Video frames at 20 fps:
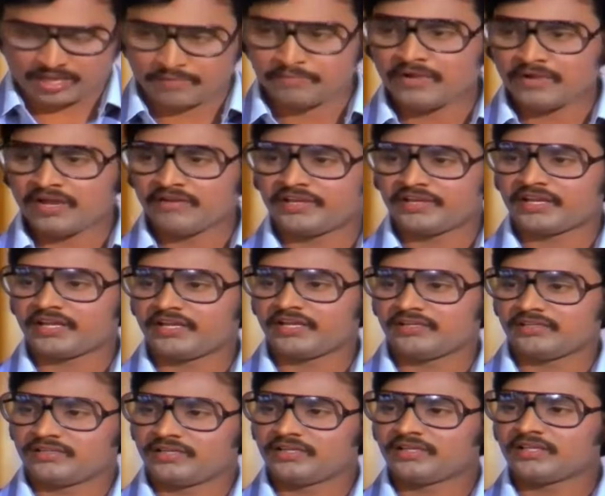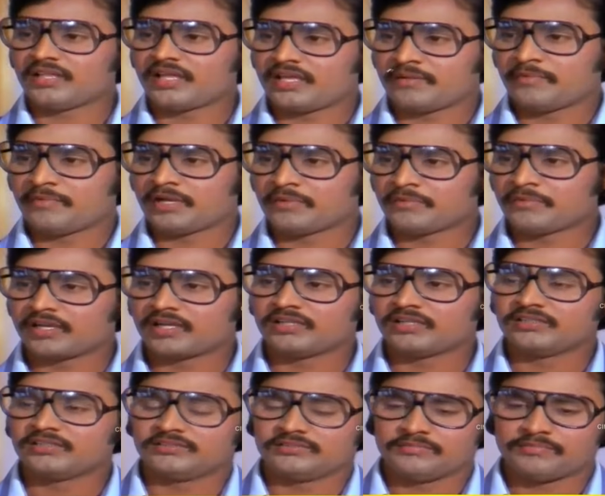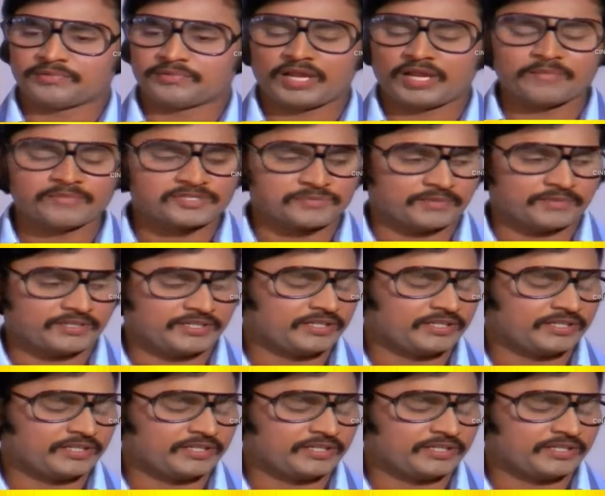எங்க அம்மா வேற நீ என் மருமகன்னு ப்ராமிஸ்